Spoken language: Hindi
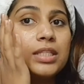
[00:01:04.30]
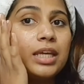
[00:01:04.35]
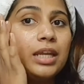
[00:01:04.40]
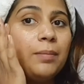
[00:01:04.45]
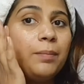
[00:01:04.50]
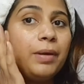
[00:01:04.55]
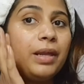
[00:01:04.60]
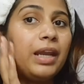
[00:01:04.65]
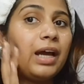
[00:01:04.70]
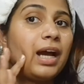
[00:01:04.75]

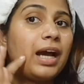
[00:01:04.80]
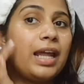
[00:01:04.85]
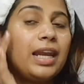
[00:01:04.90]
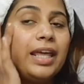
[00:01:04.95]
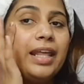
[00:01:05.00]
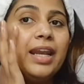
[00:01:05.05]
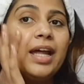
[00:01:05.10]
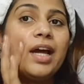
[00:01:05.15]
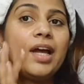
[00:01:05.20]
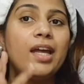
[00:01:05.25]
स्किन पे लगा
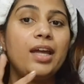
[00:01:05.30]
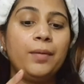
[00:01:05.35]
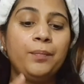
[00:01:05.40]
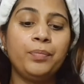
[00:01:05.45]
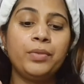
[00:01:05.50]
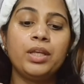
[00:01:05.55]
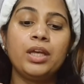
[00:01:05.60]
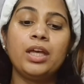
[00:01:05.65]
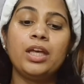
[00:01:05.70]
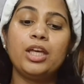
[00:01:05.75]
लेना है
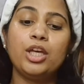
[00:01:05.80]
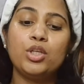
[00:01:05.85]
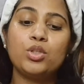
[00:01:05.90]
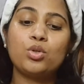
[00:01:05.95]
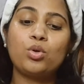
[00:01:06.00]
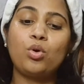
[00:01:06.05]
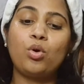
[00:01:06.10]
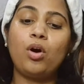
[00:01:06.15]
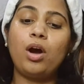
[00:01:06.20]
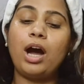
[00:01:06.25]

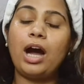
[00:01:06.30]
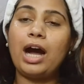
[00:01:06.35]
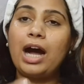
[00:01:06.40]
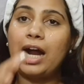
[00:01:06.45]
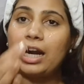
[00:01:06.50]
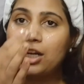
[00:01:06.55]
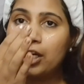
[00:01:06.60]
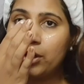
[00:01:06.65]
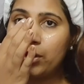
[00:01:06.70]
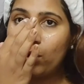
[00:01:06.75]
इसको
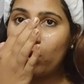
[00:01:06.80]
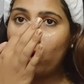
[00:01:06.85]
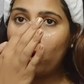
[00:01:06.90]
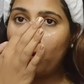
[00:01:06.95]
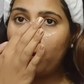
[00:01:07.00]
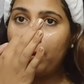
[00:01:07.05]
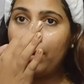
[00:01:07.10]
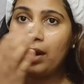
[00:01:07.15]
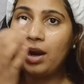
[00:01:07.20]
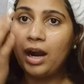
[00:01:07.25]
आठ
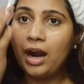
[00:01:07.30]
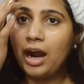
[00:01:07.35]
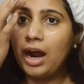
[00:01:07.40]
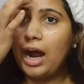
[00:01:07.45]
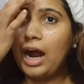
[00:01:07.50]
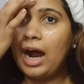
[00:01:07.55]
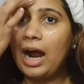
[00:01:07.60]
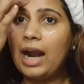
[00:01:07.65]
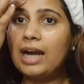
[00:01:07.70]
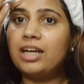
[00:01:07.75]

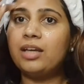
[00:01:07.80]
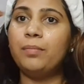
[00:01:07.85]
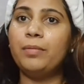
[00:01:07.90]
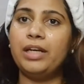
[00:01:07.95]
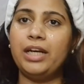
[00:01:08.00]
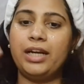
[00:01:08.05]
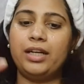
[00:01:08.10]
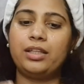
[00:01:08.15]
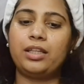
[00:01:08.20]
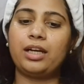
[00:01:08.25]
ड्रॉप आठ
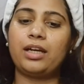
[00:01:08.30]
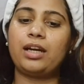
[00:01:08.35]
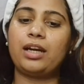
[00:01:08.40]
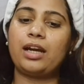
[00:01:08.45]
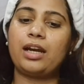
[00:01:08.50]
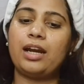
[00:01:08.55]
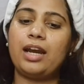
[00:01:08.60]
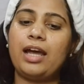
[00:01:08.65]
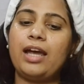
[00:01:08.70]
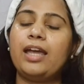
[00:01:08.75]
मिनट तक
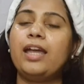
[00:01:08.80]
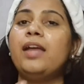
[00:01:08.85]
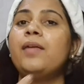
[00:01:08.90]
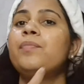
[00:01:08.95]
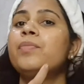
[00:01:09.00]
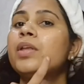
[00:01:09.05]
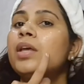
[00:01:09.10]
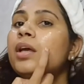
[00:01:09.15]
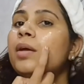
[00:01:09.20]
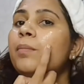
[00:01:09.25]
रखना है
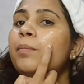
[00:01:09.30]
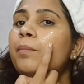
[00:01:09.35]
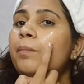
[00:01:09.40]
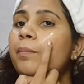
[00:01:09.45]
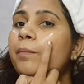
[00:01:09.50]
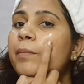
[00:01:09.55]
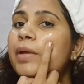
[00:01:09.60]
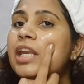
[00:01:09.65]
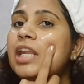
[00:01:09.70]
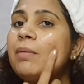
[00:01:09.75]

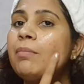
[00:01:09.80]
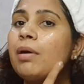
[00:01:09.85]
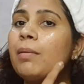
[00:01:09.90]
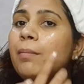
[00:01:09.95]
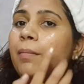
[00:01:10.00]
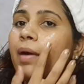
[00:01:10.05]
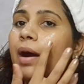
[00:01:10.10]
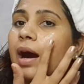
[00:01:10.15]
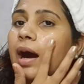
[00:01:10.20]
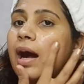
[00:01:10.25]

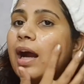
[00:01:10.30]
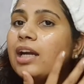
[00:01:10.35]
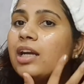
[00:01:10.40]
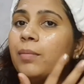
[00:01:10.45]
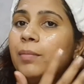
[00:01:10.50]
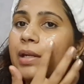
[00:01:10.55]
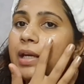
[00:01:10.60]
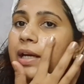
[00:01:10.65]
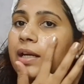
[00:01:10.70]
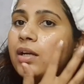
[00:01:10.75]
मिनिमम
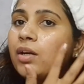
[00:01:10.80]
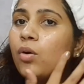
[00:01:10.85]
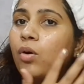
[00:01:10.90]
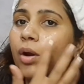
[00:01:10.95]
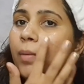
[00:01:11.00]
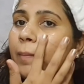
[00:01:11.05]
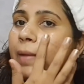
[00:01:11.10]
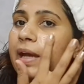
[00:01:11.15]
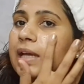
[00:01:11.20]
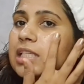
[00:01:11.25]
आठ मिनट
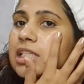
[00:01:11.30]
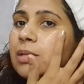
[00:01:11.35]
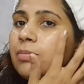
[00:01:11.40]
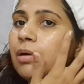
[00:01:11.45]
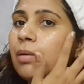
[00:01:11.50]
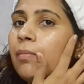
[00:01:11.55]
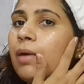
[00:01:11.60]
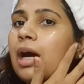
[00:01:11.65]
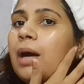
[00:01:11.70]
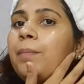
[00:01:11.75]
और
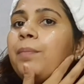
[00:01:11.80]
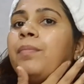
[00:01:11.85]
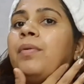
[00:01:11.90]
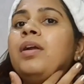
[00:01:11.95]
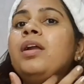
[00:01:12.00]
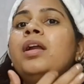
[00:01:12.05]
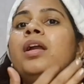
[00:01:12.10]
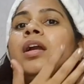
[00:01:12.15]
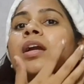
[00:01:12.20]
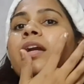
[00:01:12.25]
मैक्सिमम आप
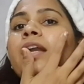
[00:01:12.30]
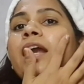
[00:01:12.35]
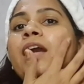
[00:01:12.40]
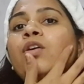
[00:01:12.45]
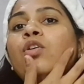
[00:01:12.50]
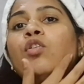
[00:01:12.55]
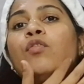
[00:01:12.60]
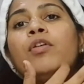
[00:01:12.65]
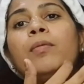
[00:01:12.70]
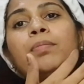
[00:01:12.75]

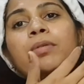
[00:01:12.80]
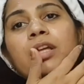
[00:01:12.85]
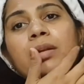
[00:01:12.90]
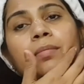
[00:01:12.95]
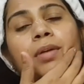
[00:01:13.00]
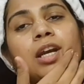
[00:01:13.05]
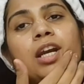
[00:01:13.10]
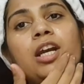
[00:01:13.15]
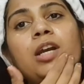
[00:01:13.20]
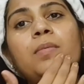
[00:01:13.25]
टेन टू
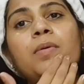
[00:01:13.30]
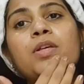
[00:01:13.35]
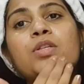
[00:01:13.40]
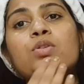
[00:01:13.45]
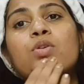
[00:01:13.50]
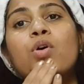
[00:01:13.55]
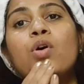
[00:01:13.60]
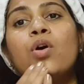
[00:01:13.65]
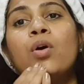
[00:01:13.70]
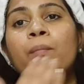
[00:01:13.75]
फिफ्टीन मिनट भी
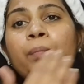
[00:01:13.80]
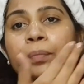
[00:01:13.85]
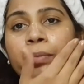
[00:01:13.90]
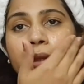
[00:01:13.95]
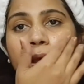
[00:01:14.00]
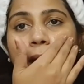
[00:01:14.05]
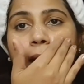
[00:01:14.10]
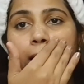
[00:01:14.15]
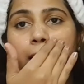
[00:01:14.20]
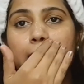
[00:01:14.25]
इसको
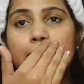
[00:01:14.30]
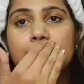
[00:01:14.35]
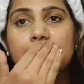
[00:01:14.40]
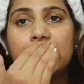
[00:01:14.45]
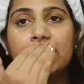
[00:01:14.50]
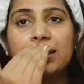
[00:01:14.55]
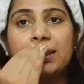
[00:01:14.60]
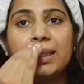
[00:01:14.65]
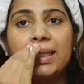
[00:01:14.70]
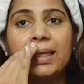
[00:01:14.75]
रख
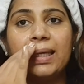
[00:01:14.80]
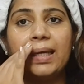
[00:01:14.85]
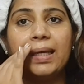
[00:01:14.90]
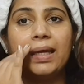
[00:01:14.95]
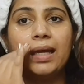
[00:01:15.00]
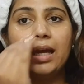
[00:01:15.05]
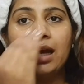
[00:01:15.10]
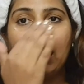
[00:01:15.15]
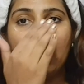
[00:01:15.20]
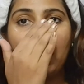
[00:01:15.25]
सकते
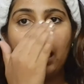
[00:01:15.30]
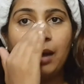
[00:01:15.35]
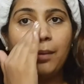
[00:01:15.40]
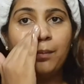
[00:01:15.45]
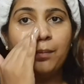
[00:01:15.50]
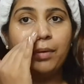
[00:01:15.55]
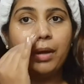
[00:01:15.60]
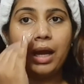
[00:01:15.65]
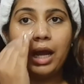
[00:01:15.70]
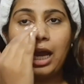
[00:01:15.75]
हैं
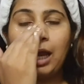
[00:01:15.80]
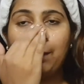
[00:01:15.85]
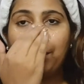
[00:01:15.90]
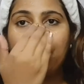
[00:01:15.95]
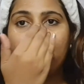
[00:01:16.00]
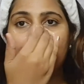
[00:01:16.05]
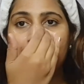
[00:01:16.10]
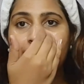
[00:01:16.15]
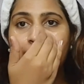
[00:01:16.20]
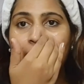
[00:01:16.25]
अब
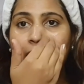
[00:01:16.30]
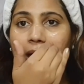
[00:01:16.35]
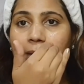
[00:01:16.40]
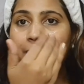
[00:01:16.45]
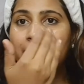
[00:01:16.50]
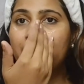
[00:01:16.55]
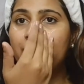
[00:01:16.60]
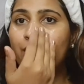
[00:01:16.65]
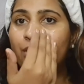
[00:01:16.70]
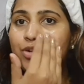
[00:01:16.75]
आपके
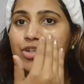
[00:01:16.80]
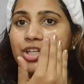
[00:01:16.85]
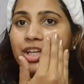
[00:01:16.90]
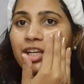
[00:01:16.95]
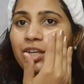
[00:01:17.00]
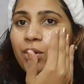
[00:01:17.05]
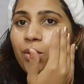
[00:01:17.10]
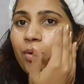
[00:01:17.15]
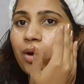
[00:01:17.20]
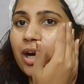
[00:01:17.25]
दिमाग में एक
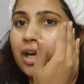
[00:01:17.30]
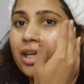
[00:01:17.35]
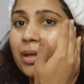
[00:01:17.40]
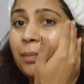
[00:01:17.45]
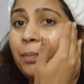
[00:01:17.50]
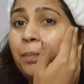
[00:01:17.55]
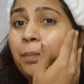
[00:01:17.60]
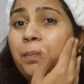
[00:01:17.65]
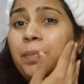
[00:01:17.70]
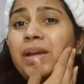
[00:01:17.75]
क्वेश्चन ये होगा
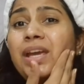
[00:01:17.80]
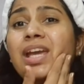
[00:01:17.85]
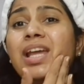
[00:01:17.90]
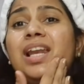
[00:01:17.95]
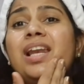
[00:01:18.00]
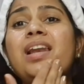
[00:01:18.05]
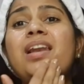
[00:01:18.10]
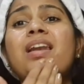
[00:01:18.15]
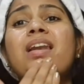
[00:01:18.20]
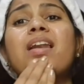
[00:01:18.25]
कि
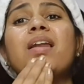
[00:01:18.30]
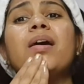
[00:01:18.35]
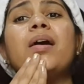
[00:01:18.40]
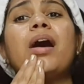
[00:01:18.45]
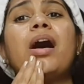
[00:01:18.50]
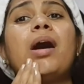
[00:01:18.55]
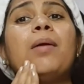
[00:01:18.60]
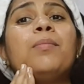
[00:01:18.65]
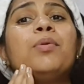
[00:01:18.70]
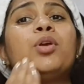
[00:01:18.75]
पील
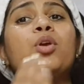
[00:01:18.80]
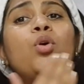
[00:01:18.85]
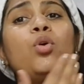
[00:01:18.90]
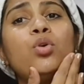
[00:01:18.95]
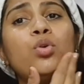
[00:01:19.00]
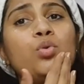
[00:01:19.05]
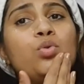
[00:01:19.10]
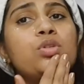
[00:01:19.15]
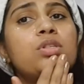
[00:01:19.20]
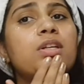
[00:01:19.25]
हम
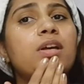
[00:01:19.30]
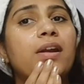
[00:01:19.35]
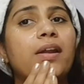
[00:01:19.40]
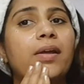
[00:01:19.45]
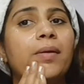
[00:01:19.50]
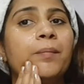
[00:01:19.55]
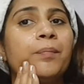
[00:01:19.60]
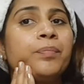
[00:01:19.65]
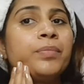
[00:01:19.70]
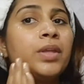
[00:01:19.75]
क्यों यूज
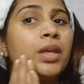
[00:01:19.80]
करें